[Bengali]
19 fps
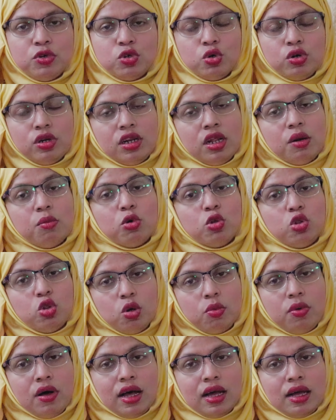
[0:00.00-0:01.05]
শরীরের
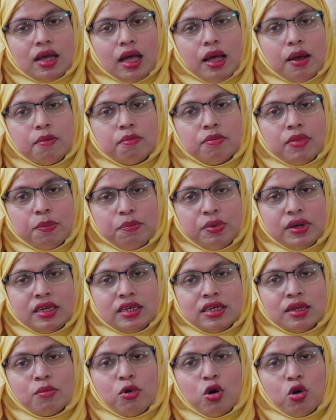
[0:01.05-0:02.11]
মধ্যভাগ বা
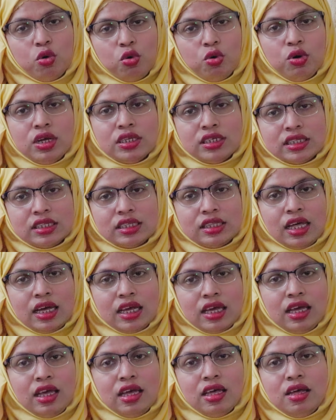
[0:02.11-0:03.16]
পেটটা বড় হয়ে যেতে
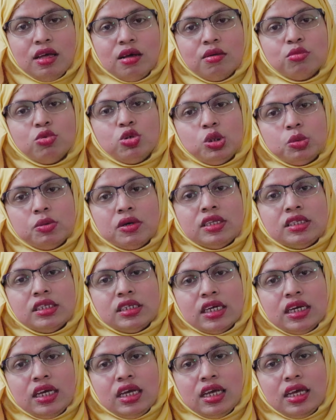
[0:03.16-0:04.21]
থাকে বুঝবেন
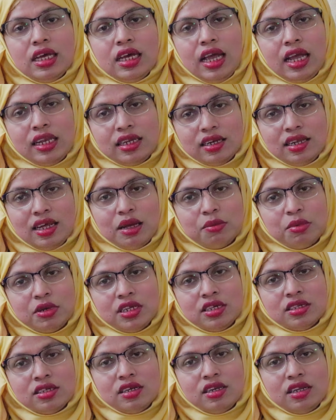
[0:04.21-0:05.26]
যে এটা
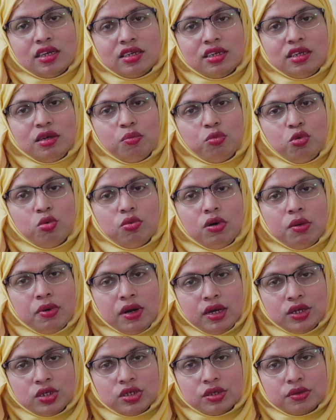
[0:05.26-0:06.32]
ডায়াবেটিসের একটি
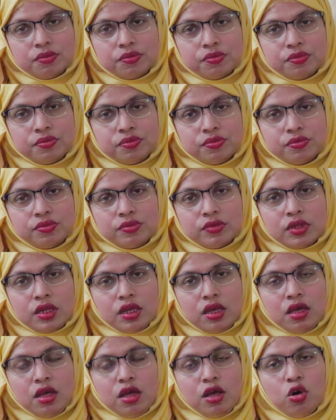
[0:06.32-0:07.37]
পূর্বাভাস
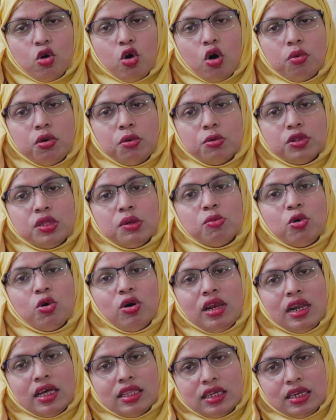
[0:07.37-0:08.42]
গর্ভবতী
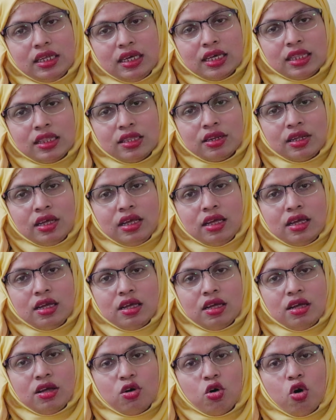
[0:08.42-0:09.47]
মহিলাদের ক্ষেত্রে
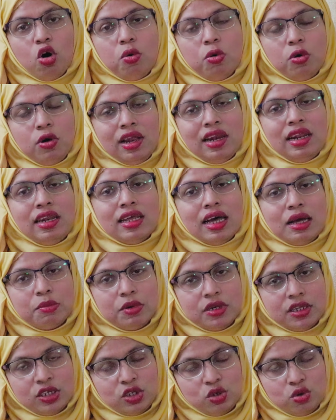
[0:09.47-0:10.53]
গর্ভকালীন
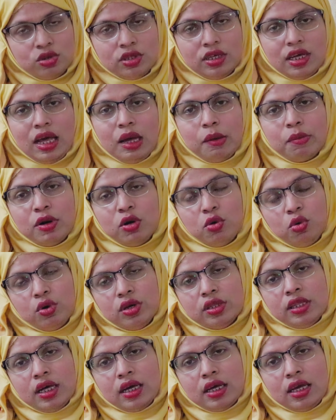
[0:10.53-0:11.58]
ডায়াবেটিস যদি একবার
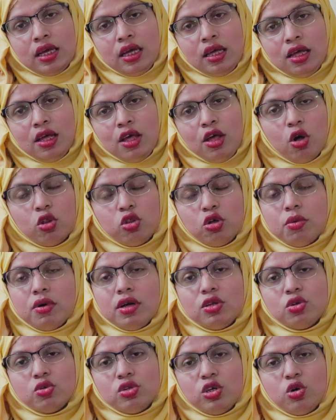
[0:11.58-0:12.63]
হয়ে থাকে অথবা
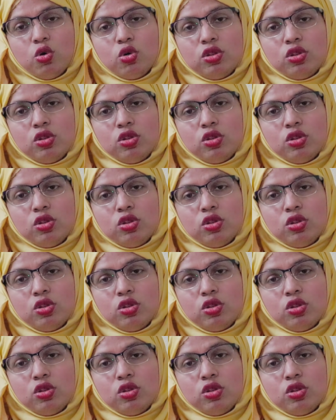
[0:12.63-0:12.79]
যদি